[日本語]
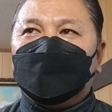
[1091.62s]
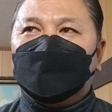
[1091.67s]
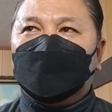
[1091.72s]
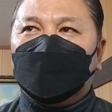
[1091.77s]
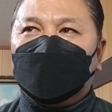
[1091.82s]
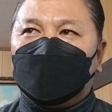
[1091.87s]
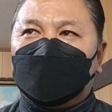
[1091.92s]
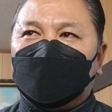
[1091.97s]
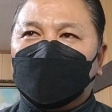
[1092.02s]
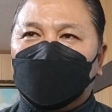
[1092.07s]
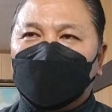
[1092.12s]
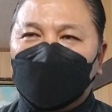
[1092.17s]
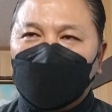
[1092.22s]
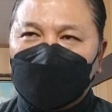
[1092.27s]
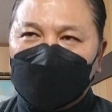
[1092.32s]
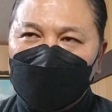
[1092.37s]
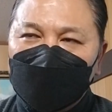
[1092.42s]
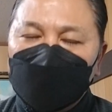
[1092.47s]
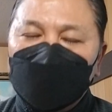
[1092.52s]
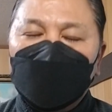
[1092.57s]
もうと
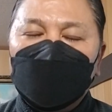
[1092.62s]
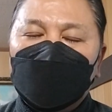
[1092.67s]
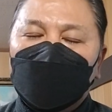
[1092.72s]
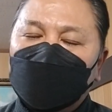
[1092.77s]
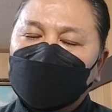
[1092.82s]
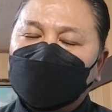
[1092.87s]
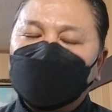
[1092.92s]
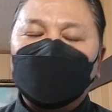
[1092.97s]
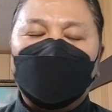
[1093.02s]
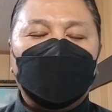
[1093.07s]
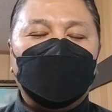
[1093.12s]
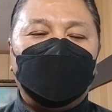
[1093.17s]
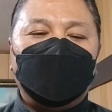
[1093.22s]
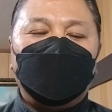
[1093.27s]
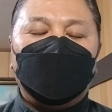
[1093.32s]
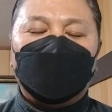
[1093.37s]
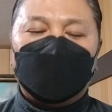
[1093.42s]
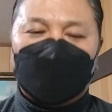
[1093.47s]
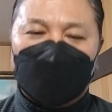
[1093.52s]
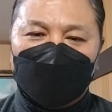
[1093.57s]
てつもない覚悟がい
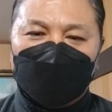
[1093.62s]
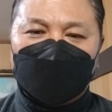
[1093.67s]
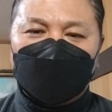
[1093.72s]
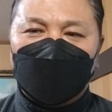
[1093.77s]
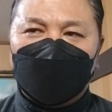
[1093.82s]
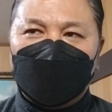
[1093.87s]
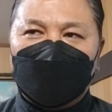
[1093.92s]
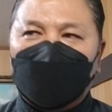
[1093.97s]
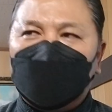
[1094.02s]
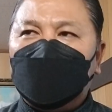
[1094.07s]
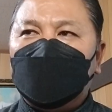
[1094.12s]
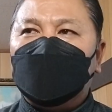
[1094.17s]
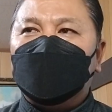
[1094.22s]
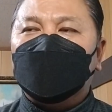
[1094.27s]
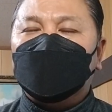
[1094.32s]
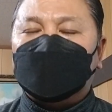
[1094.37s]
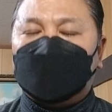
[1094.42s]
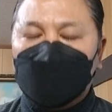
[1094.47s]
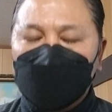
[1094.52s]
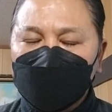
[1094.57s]
ると思ったんですよだか
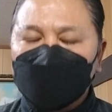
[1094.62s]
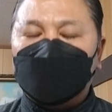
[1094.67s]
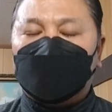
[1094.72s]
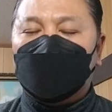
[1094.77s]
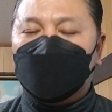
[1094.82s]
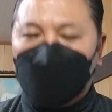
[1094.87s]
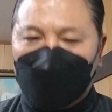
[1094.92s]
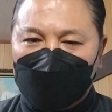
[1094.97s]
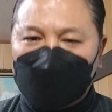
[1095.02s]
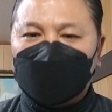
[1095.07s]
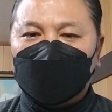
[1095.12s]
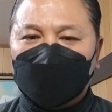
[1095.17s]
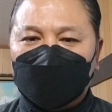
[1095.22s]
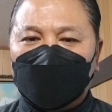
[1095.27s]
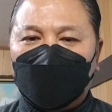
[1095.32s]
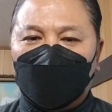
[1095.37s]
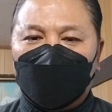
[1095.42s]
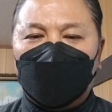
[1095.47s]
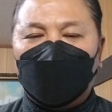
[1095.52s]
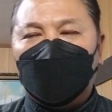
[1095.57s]
らもう全部手放そ
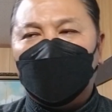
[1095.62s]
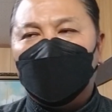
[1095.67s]
うと